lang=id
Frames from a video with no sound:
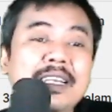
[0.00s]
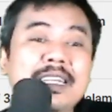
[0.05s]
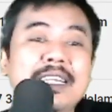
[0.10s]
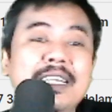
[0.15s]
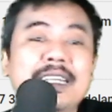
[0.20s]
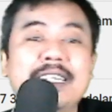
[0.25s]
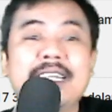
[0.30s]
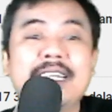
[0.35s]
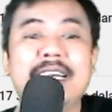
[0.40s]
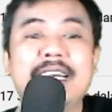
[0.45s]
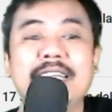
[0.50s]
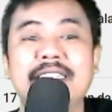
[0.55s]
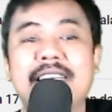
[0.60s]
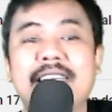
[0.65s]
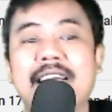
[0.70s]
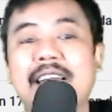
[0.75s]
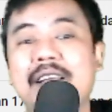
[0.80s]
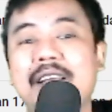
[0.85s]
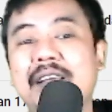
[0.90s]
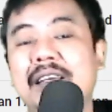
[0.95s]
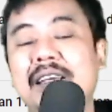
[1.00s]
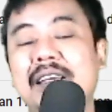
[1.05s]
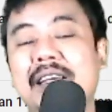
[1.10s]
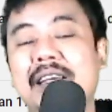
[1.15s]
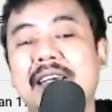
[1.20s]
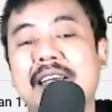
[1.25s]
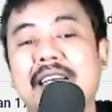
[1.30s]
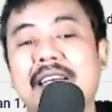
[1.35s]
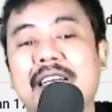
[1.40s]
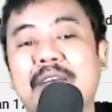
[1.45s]
Ya, cari
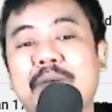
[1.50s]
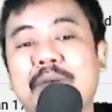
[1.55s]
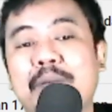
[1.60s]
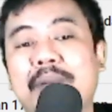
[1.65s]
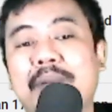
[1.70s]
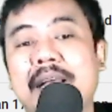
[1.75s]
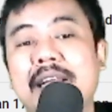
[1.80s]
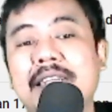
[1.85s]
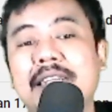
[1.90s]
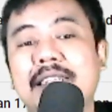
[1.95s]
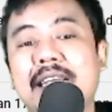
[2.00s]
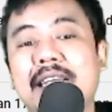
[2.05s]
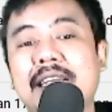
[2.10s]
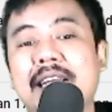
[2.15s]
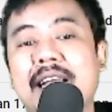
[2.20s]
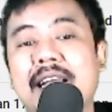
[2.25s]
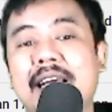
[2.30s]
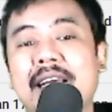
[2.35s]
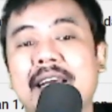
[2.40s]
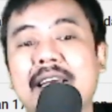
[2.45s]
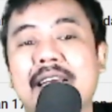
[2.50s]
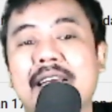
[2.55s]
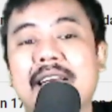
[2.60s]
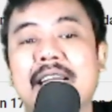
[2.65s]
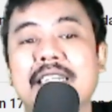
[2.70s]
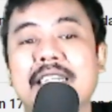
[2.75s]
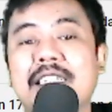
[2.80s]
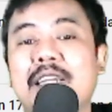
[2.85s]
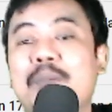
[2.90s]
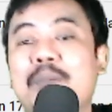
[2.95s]
nama playlistnya adalah
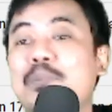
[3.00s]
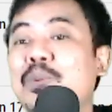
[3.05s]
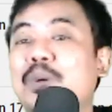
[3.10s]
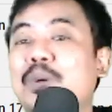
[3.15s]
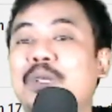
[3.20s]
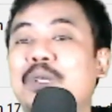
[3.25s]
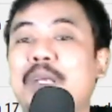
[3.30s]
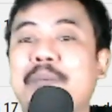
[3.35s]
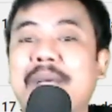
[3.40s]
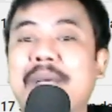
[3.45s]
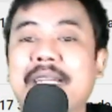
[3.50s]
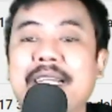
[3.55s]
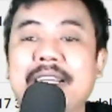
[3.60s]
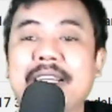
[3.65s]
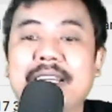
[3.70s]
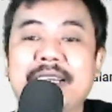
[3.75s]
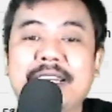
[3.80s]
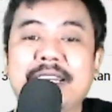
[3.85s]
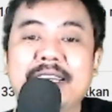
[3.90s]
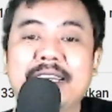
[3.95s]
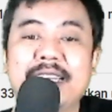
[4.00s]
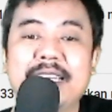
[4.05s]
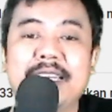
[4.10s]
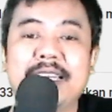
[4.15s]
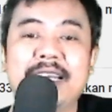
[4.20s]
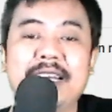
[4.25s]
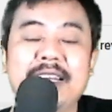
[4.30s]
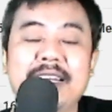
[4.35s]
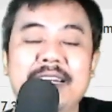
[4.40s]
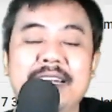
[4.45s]
kelas 6 buku tematik
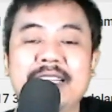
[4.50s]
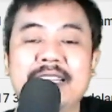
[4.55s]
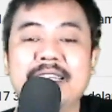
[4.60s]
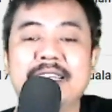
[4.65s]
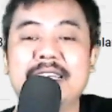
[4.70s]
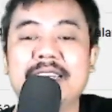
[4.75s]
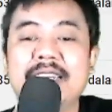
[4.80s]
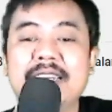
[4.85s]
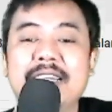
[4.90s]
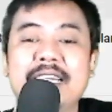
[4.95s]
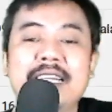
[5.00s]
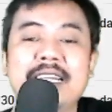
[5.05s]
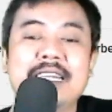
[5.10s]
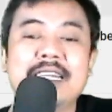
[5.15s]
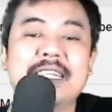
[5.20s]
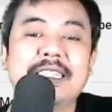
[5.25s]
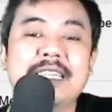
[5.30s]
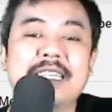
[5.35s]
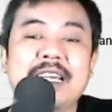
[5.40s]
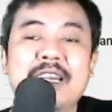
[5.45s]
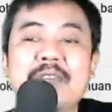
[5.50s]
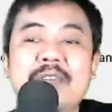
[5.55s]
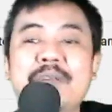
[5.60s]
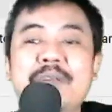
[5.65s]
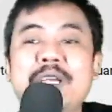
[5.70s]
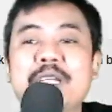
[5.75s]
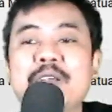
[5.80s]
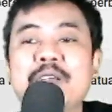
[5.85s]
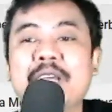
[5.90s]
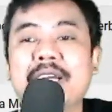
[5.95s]
ya nanti dicari
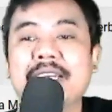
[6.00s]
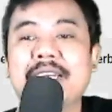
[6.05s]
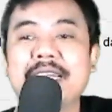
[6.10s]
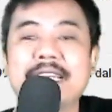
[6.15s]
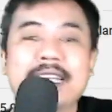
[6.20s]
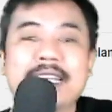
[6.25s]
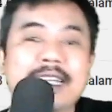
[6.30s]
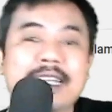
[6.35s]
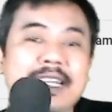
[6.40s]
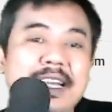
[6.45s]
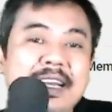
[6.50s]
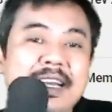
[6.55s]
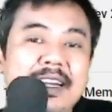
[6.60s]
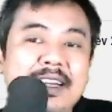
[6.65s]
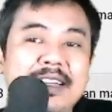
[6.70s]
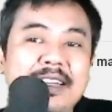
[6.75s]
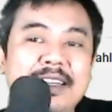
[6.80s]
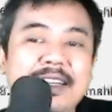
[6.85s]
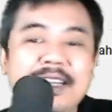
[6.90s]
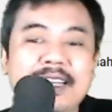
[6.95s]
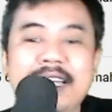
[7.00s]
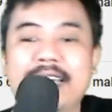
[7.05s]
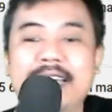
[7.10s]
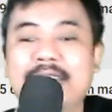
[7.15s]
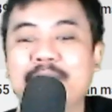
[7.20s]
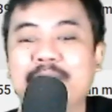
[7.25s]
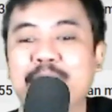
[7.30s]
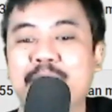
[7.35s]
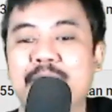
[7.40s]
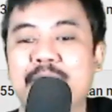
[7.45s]
video yang diinginkan oke
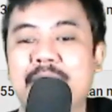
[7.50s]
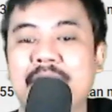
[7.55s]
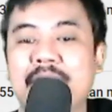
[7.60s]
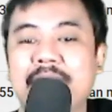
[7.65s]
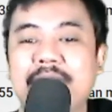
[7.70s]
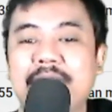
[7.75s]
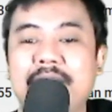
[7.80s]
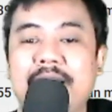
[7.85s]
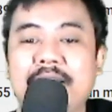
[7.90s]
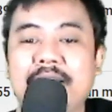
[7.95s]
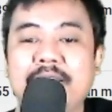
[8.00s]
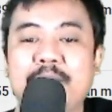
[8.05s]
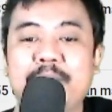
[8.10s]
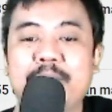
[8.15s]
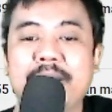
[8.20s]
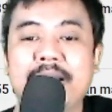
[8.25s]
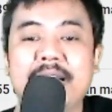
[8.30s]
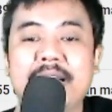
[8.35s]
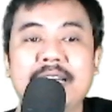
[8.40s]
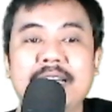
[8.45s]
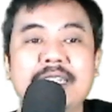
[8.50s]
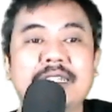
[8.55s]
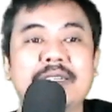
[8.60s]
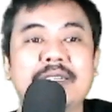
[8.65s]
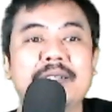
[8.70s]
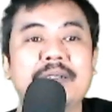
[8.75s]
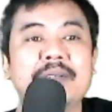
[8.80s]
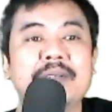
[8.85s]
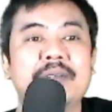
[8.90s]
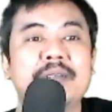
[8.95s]
sekarang kita bahas
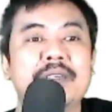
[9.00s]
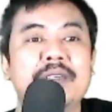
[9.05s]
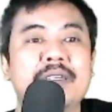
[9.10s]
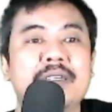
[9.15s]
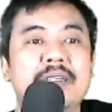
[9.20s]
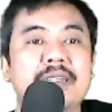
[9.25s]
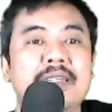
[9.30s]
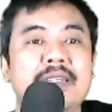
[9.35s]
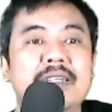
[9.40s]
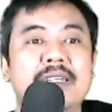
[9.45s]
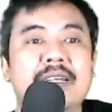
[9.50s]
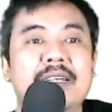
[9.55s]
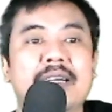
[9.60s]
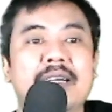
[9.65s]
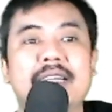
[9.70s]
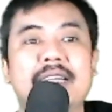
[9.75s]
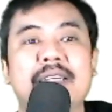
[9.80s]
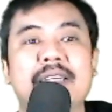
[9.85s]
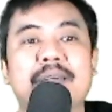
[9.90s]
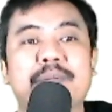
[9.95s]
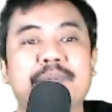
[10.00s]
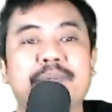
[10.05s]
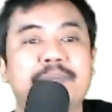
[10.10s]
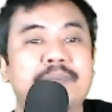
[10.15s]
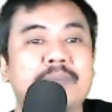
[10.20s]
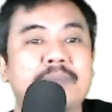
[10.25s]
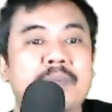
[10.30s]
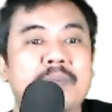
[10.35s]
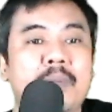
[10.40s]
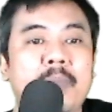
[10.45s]
nah ini
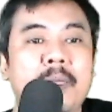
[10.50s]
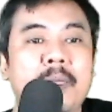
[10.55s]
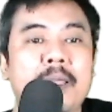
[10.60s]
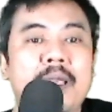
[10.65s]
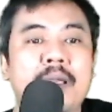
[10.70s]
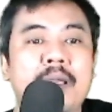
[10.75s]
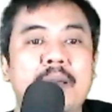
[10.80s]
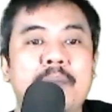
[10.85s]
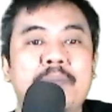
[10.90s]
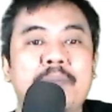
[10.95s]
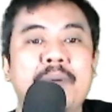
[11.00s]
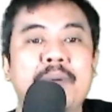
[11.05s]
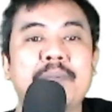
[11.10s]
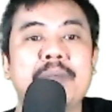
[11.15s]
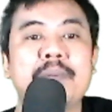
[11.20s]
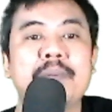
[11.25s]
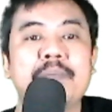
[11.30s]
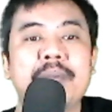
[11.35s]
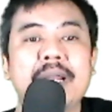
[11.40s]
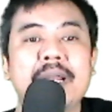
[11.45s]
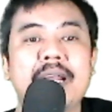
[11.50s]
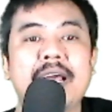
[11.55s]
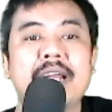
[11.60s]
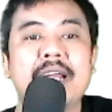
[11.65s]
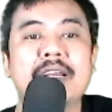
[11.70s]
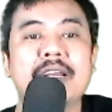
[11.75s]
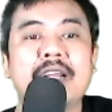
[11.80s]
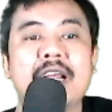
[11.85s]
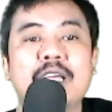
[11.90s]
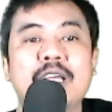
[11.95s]
pemimpin
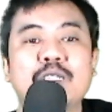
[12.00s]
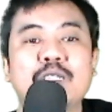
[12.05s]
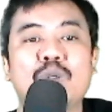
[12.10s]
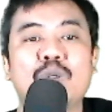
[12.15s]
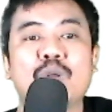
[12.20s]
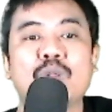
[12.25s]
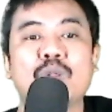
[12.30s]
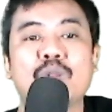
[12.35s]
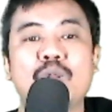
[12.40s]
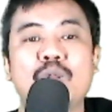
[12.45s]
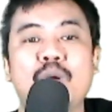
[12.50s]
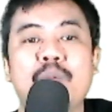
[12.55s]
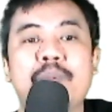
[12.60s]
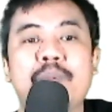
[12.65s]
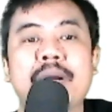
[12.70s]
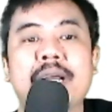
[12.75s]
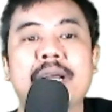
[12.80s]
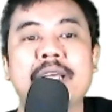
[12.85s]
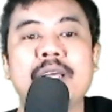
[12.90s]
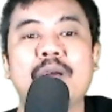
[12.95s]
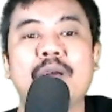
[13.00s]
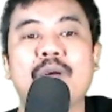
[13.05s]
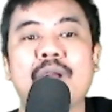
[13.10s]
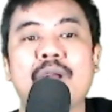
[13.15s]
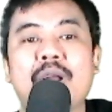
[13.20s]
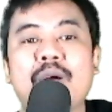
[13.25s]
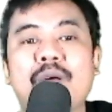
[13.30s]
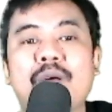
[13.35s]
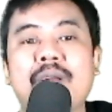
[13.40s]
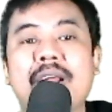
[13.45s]
adalah contoh bagi
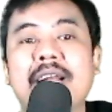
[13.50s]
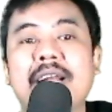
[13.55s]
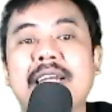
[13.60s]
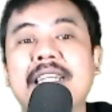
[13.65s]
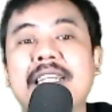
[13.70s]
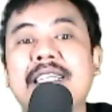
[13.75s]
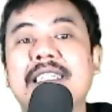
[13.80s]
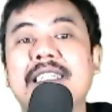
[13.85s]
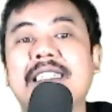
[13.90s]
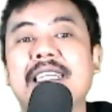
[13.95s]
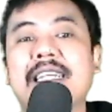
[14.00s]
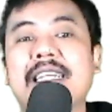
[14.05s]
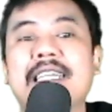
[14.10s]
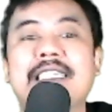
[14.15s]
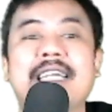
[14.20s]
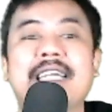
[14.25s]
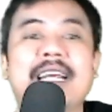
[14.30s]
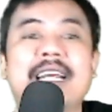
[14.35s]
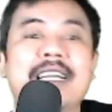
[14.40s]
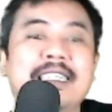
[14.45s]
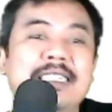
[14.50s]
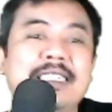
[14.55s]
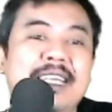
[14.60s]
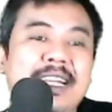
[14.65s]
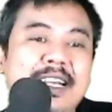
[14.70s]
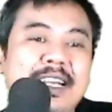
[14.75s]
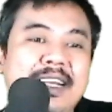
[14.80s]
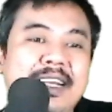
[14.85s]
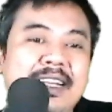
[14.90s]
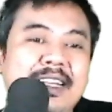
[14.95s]
orang-orang di sekitarnya
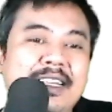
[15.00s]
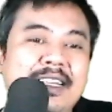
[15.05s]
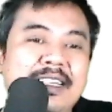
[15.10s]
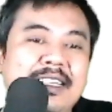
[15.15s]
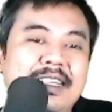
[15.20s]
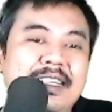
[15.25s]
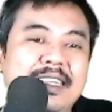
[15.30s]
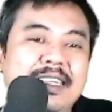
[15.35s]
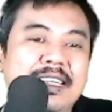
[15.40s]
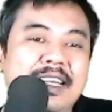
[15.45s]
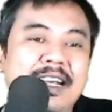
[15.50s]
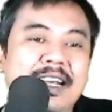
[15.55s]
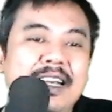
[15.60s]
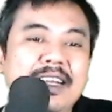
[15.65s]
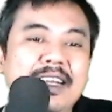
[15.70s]
ya